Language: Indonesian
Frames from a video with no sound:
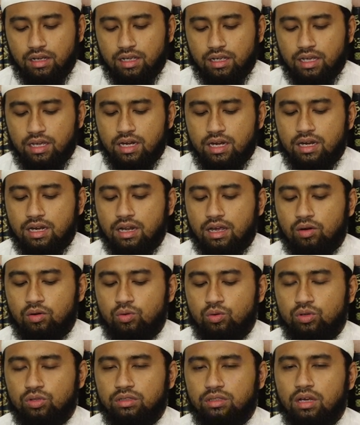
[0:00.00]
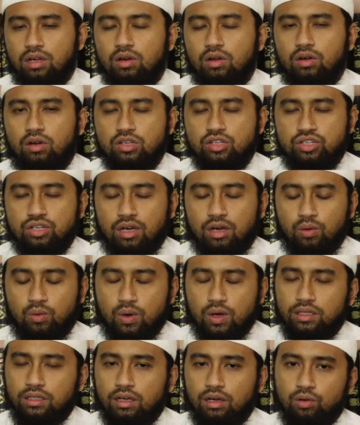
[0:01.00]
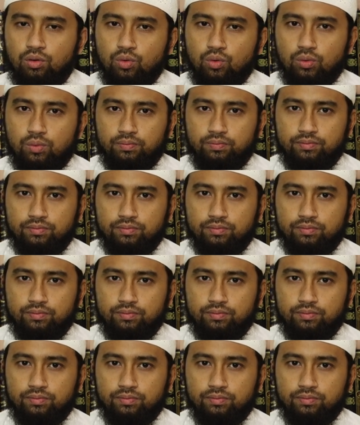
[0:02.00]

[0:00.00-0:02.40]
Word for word: innahu taraka syahwatahu.